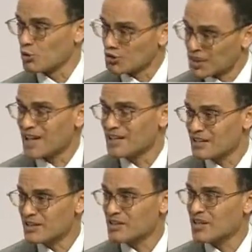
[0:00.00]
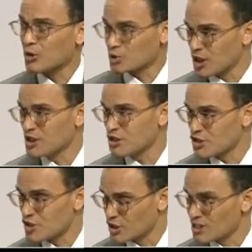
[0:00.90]
con tanti
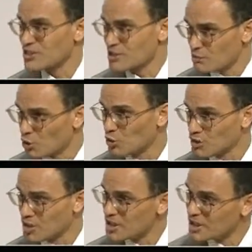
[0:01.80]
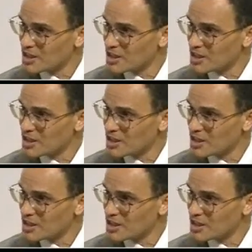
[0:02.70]
autentici testimoni